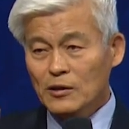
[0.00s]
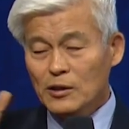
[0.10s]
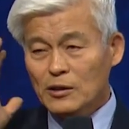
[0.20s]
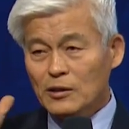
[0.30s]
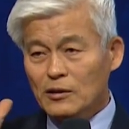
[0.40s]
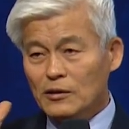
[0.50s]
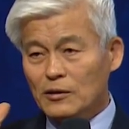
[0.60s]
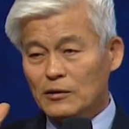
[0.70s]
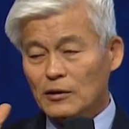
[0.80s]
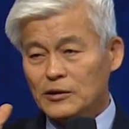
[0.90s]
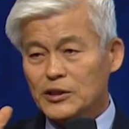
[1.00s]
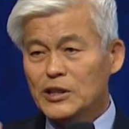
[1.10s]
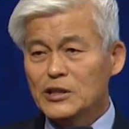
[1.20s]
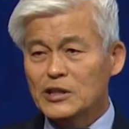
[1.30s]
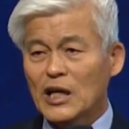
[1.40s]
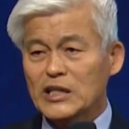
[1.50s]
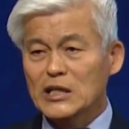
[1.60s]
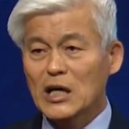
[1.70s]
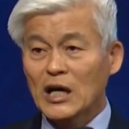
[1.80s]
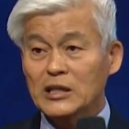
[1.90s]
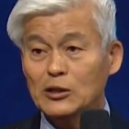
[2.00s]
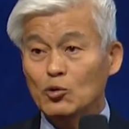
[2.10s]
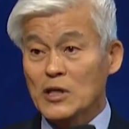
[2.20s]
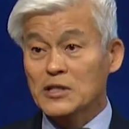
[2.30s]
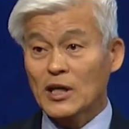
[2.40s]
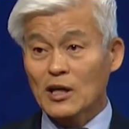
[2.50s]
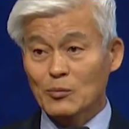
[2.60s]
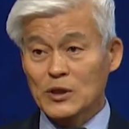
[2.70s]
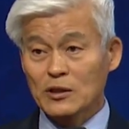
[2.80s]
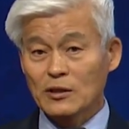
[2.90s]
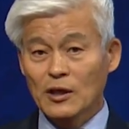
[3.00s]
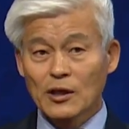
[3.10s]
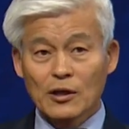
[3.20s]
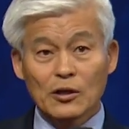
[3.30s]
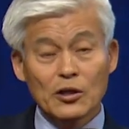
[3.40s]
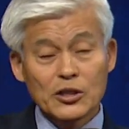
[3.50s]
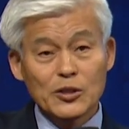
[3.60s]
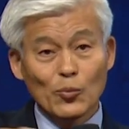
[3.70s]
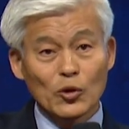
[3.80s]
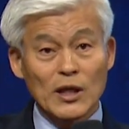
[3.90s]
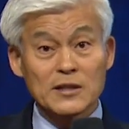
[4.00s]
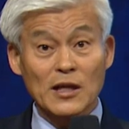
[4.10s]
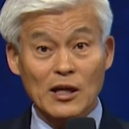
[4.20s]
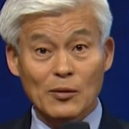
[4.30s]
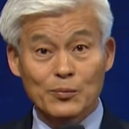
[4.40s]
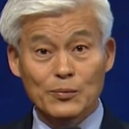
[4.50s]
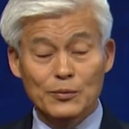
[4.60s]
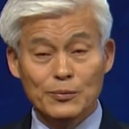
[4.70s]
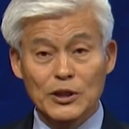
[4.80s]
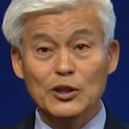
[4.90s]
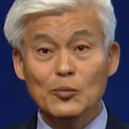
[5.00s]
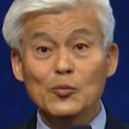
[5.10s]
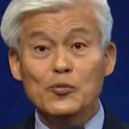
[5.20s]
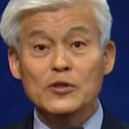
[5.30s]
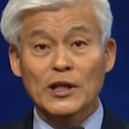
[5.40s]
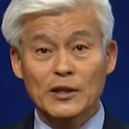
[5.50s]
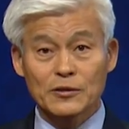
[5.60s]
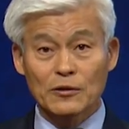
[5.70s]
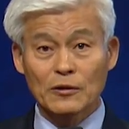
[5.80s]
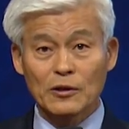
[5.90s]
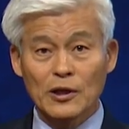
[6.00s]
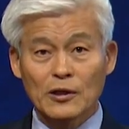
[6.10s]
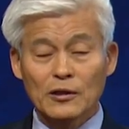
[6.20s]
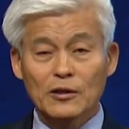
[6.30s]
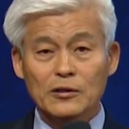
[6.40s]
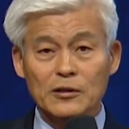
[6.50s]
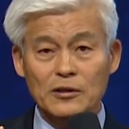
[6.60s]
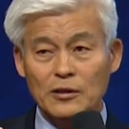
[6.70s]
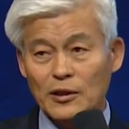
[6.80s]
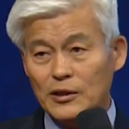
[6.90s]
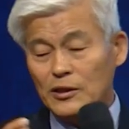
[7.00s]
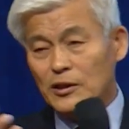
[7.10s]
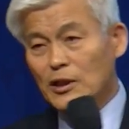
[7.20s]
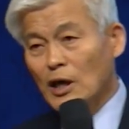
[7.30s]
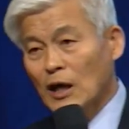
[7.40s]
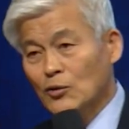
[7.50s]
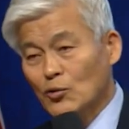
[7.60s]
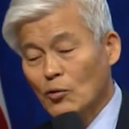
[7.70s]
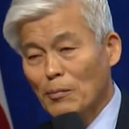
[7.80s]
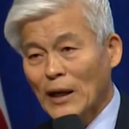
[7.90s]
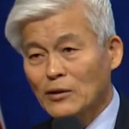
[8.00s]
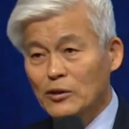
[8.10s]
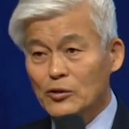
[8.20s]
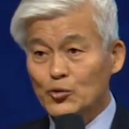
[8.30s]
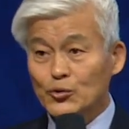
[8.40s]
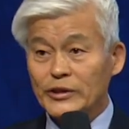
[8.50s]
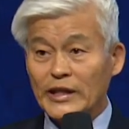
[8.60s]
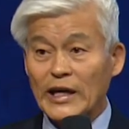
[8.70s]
이 진짜 인간이 된 사람이 그렇지 못한 사람이 너무 불쌍해서 그런 인간으로 만들어주는